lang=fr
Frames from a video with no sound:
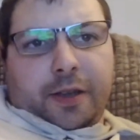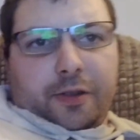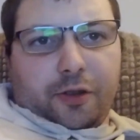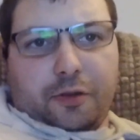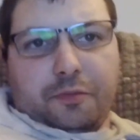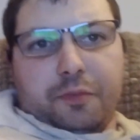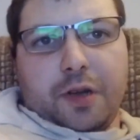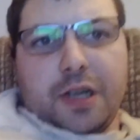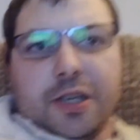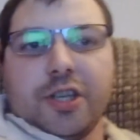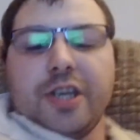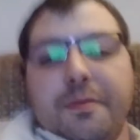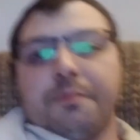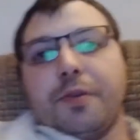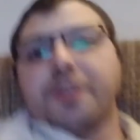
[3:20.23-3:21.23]
Donc moi
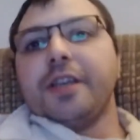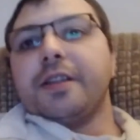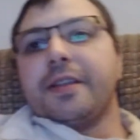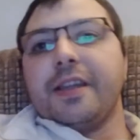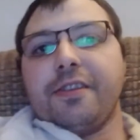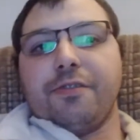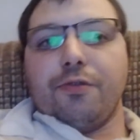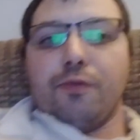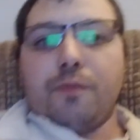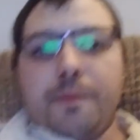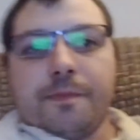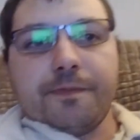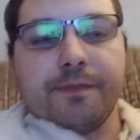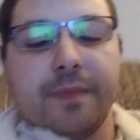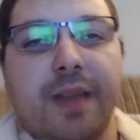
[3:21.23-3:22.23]
j'ai une petite question
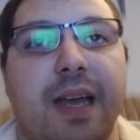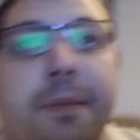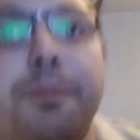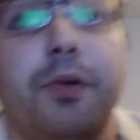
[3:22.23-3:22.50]
à